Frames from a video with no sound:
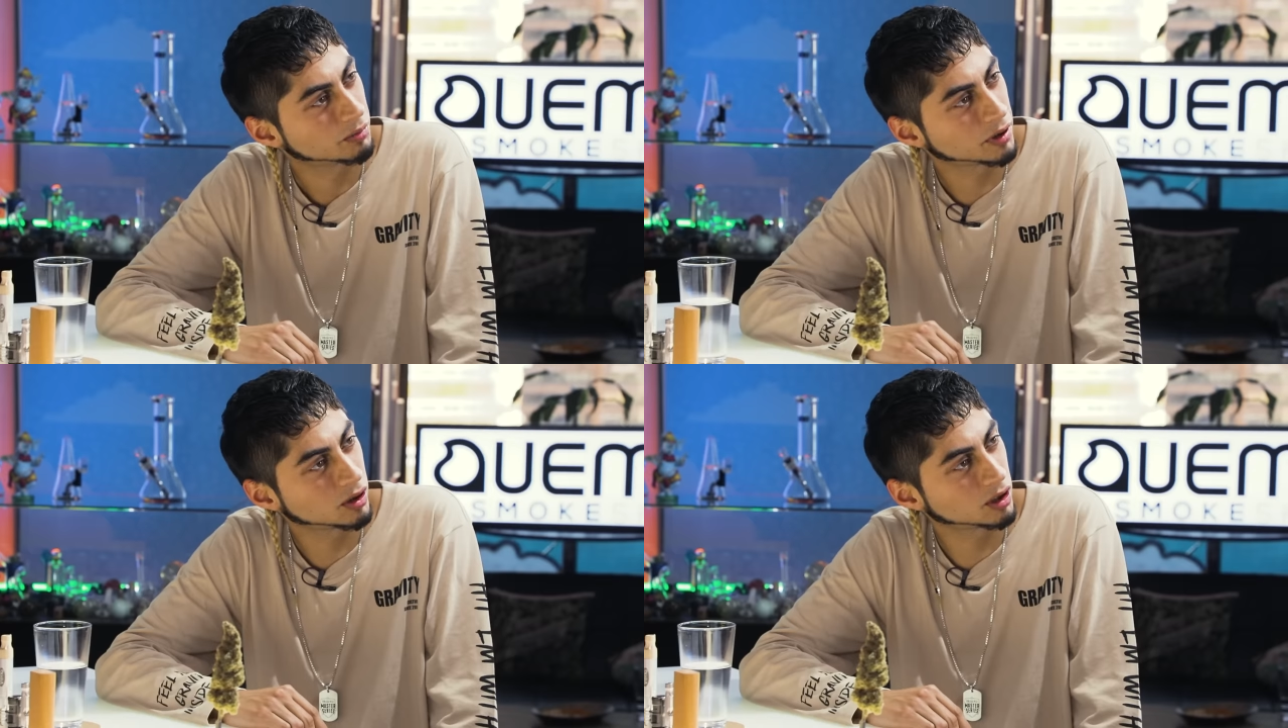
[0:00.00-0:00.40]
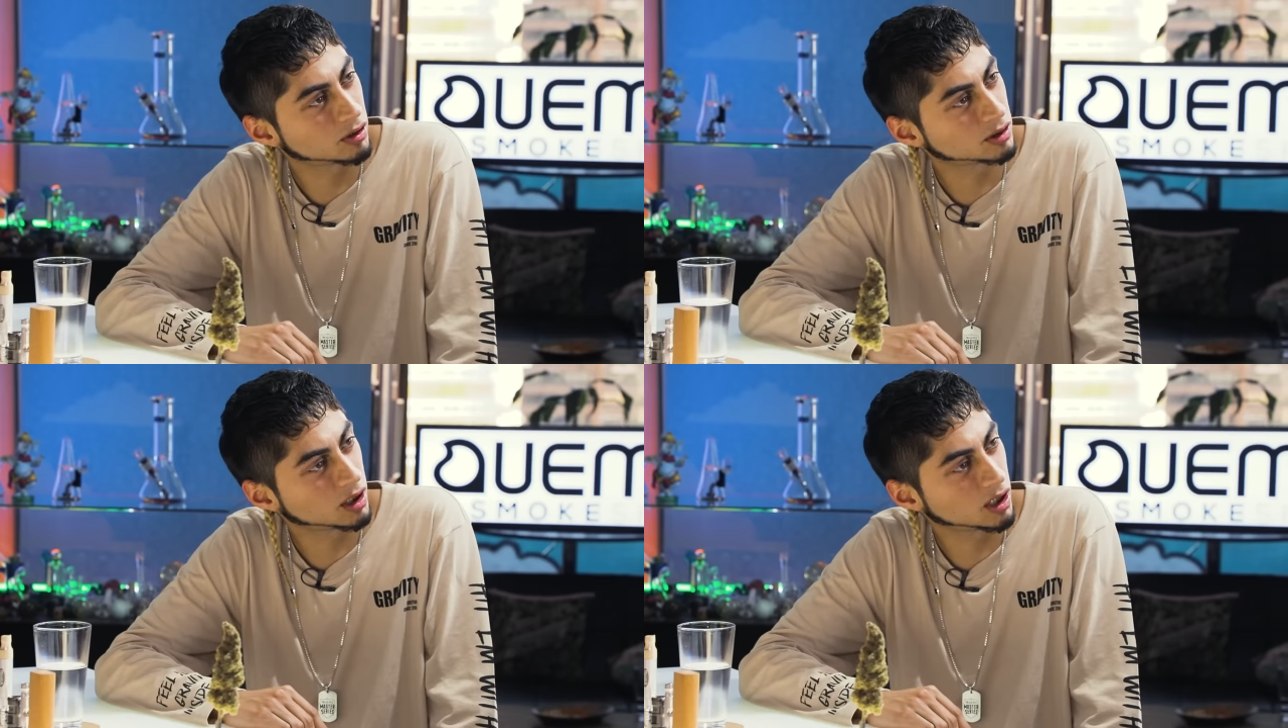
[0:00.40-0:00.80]
espero que
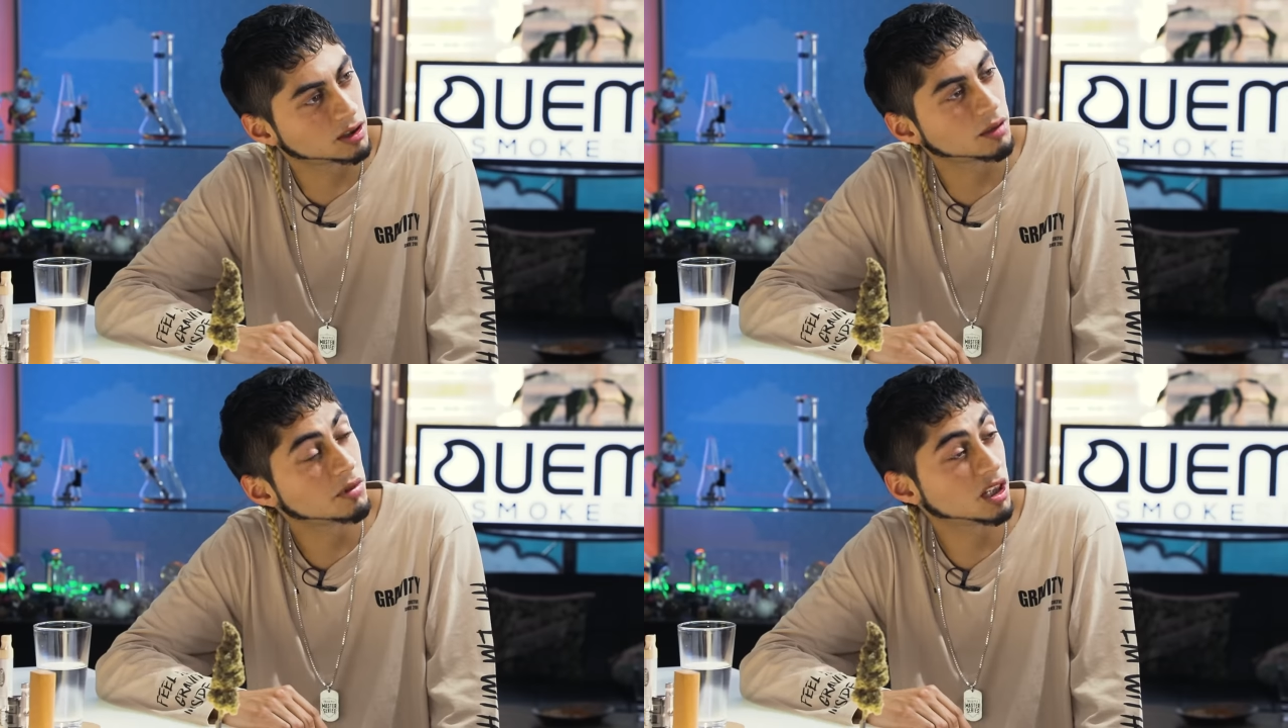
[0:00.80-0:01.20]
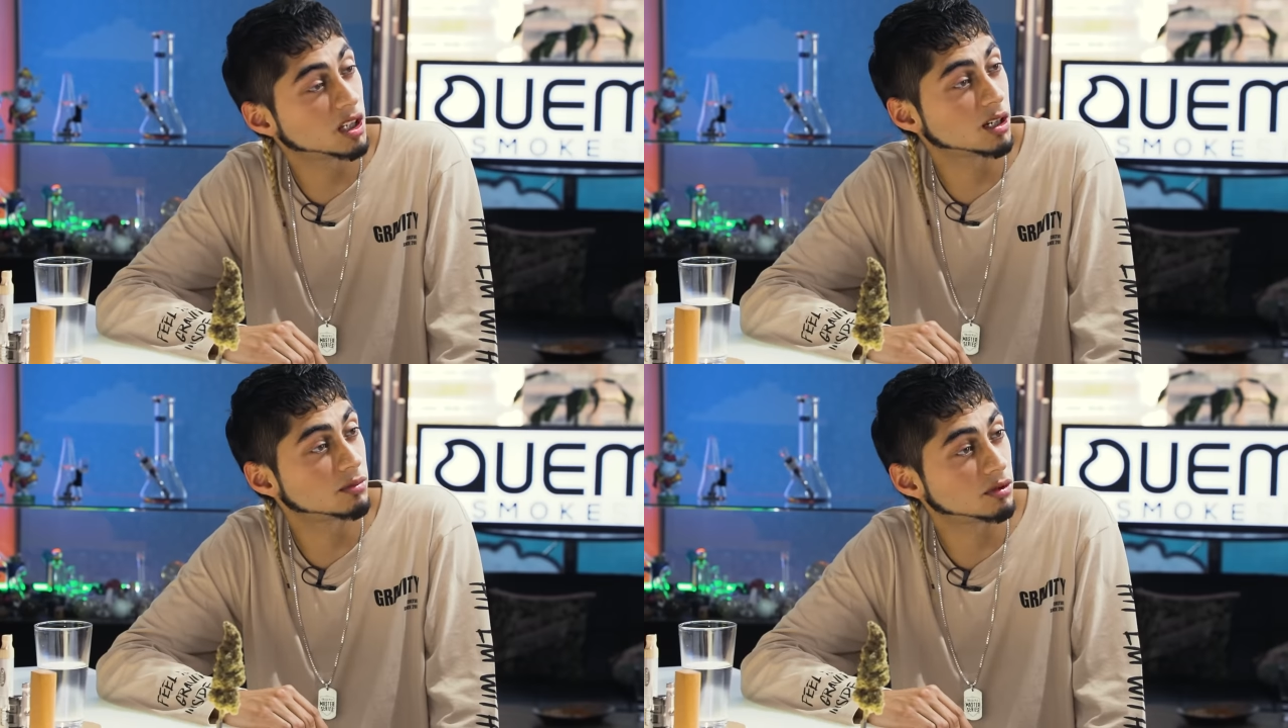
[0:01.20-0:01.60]
no, o sea, esa es mi
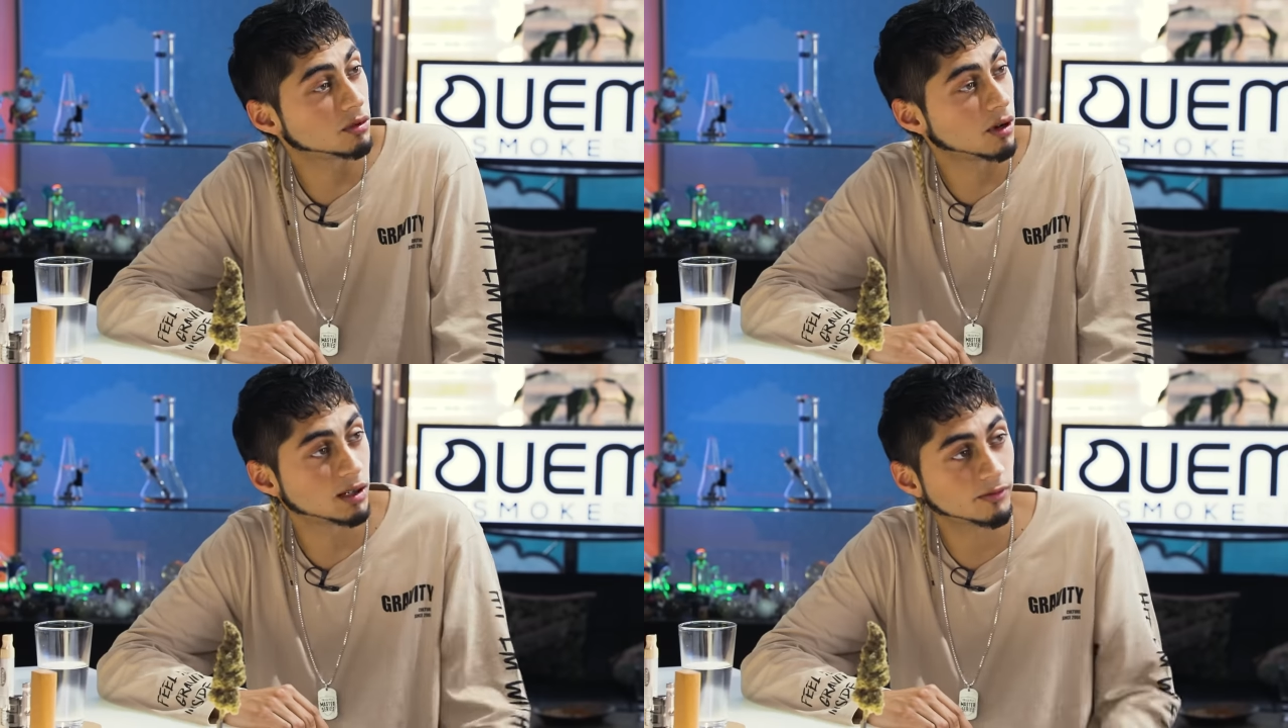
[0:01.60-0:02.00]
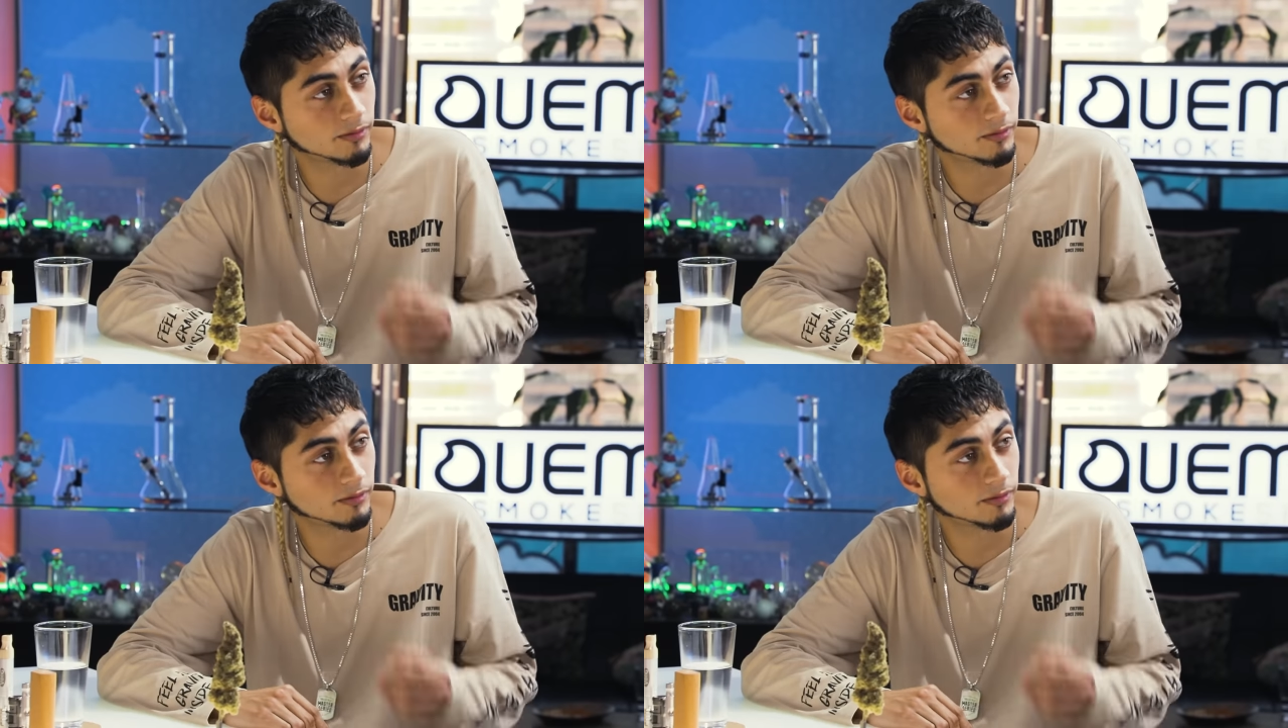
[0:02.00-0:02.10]
idea, pues igual